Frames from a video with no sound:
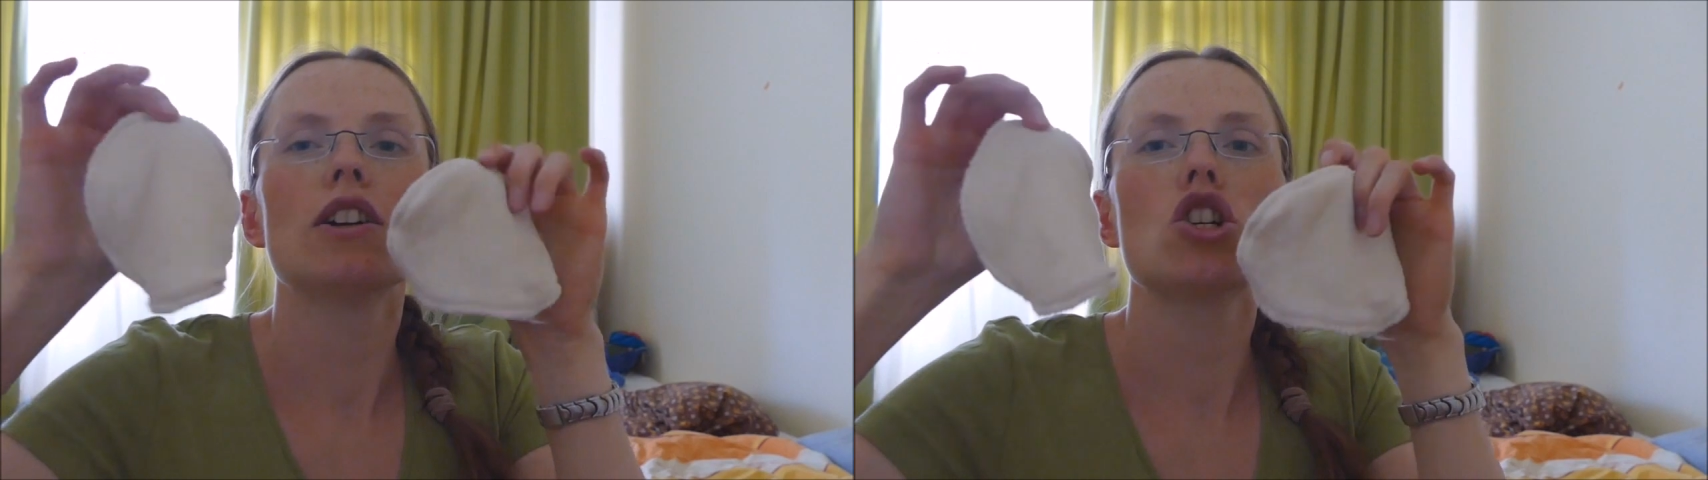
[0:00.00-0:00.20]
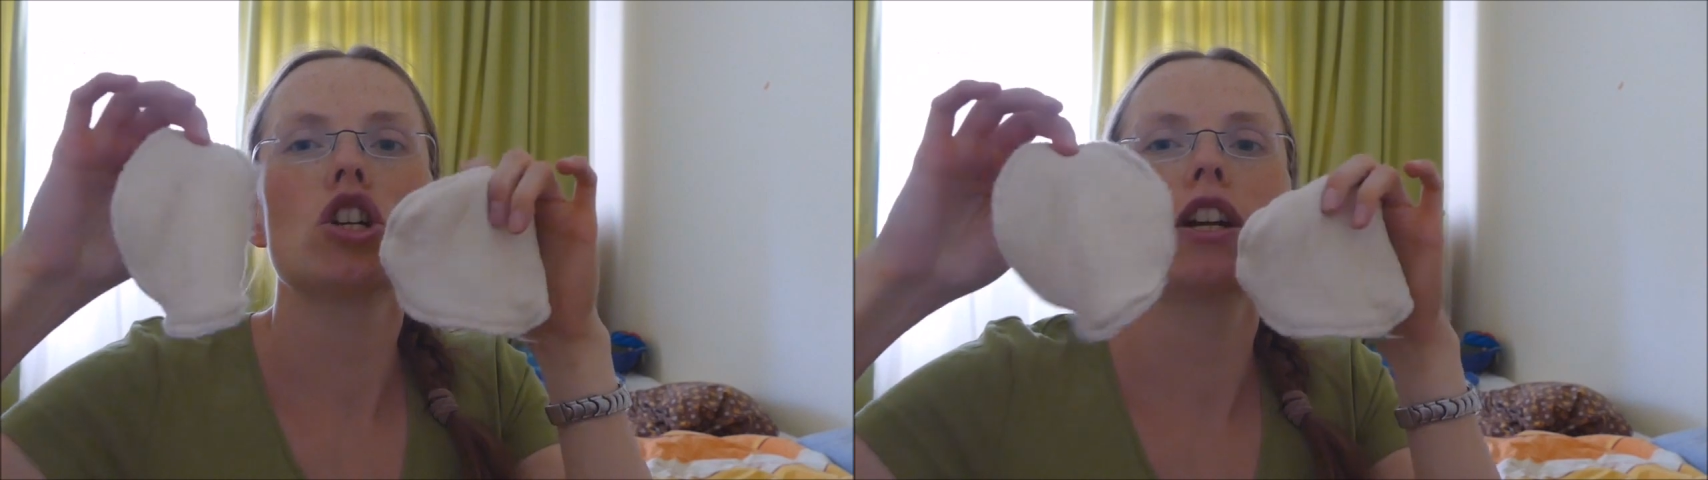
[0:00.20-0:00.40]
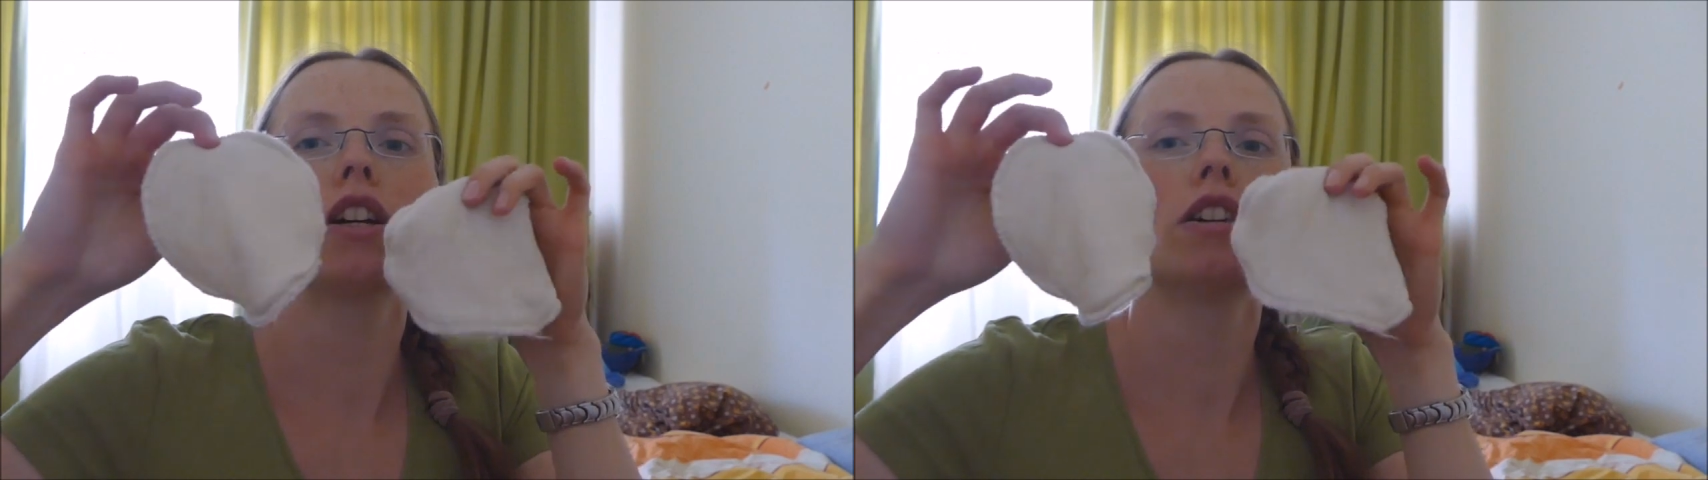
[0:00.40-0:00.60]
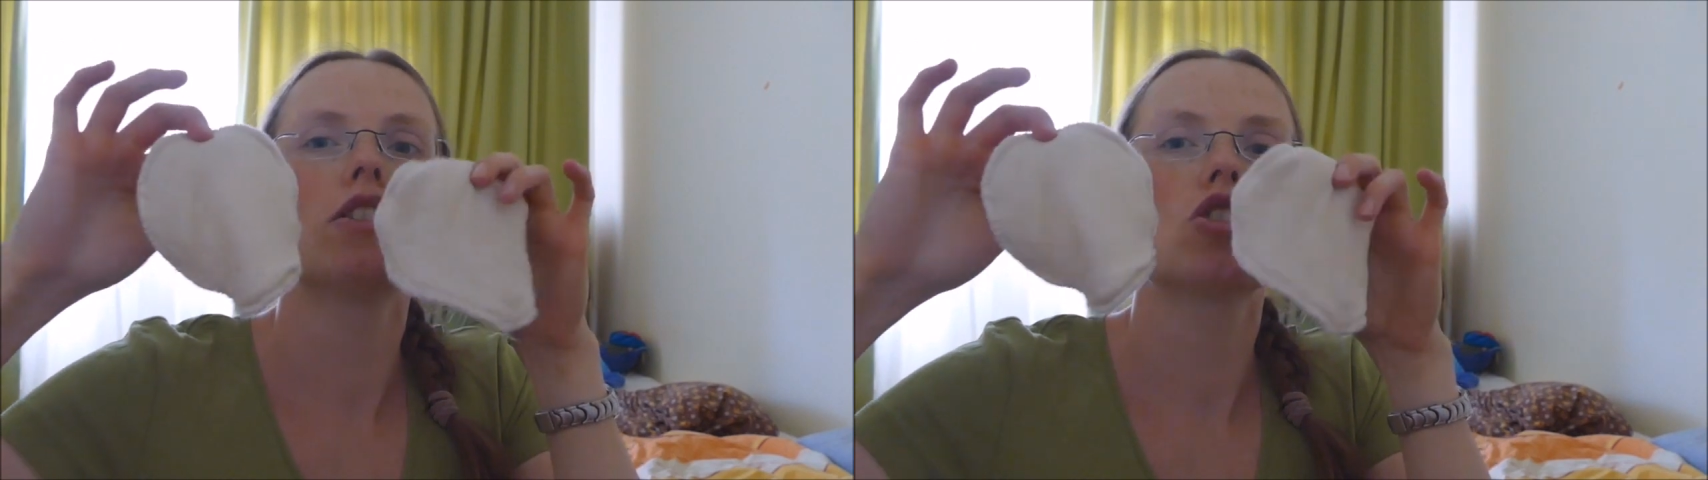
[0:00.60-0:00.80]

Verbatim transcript: schicke